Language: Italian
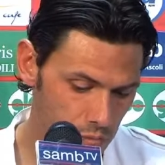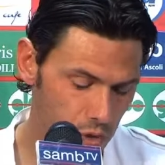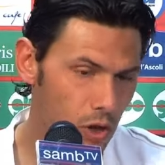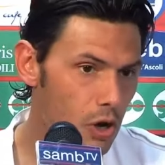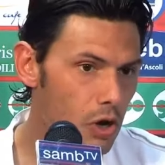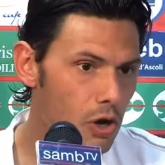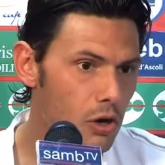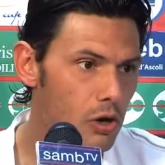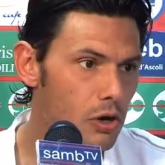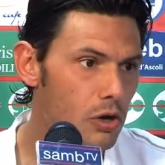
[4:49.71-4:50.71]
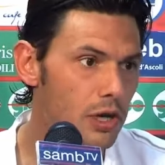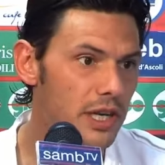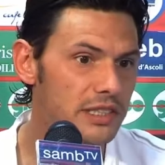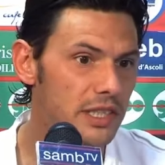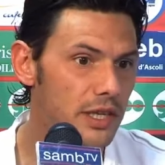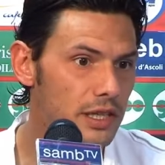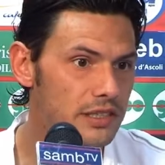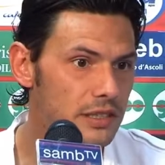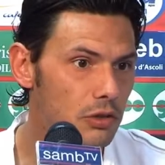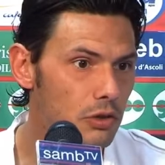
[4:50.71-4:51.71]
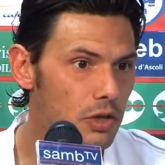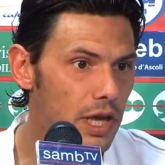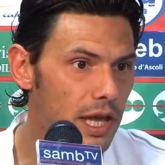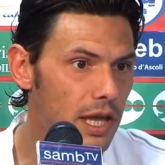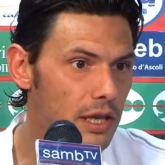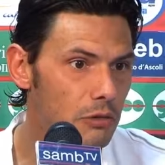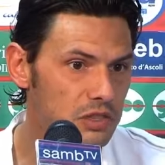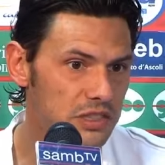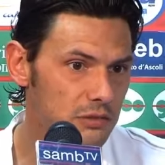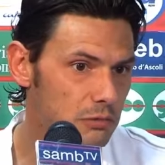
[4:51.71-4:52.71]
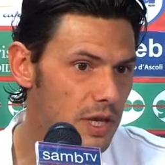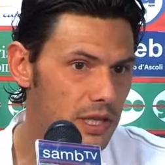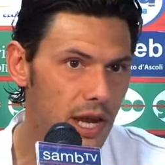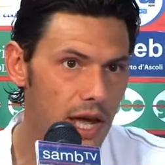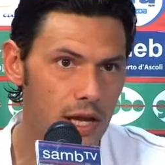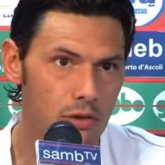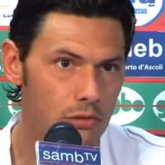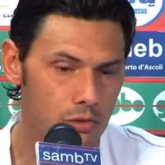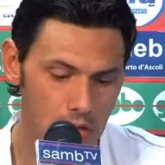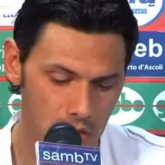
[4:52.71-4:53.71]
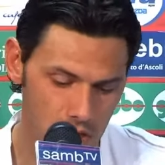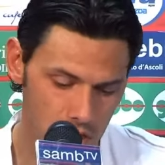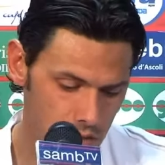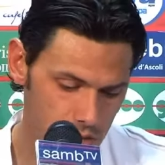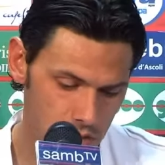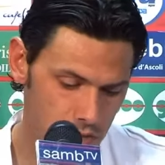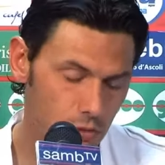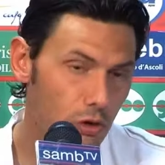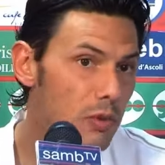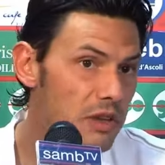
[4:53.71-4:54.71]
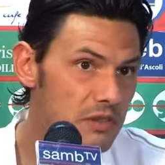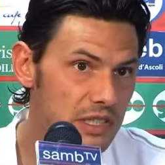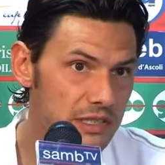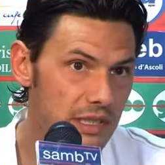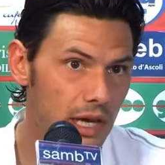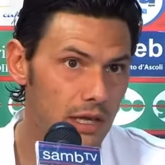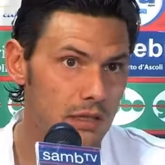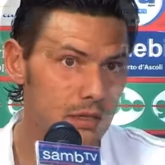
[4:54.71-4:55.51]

però rassegnazione in questa squadra non, non l'ho mai vista.